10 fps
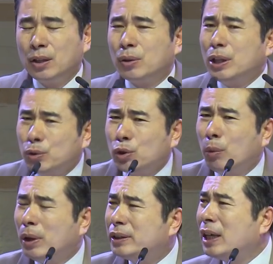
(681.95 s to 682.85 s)
우리 눈으로
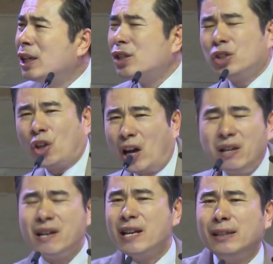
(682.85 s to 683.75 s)
볼 때는
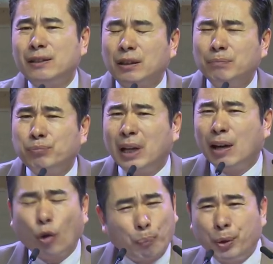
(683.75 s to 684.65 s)
찬란한 그런
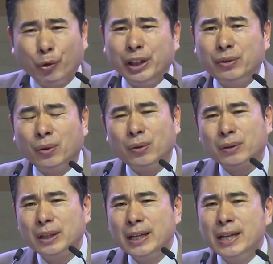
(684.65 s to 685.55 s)
문화가 꽃피어
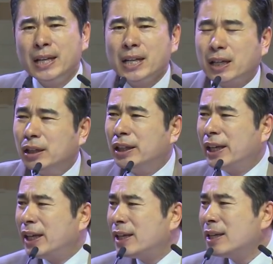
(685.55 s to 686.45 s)
있고
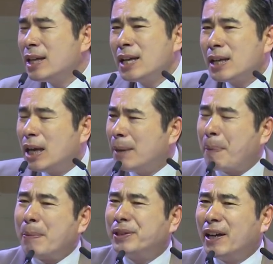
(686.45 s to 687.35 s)
그들의
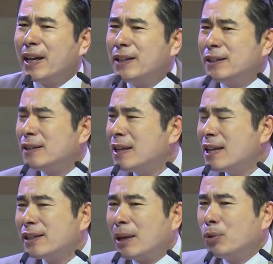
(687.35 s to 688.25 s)
밥상에는
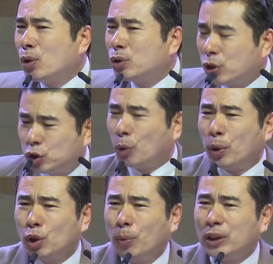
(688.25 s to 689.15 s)
참으로 듣도
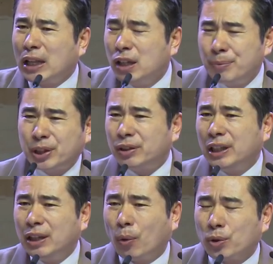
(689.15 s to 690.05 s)
보도 못한
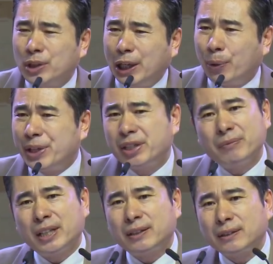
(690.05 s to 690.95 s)
음식들이 오르내리고
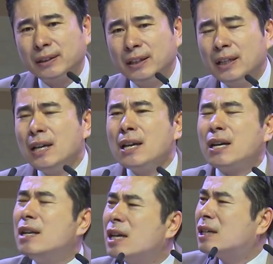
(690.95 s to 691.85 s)
있지만
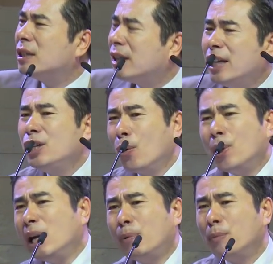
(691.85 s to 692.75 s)
그러나 그들의
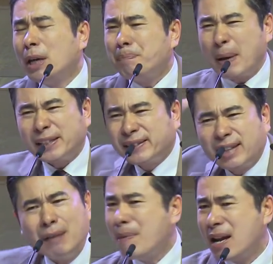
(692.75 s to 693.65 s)
영혼을 보면
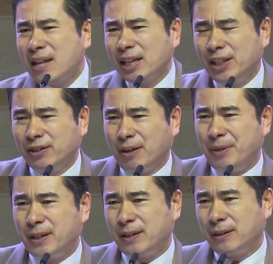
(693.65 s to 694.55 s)
바싹 말라져 있는
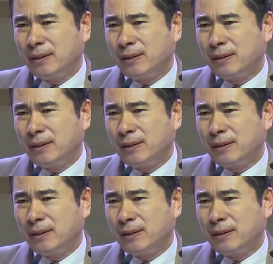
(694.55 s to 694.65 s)
겁니다.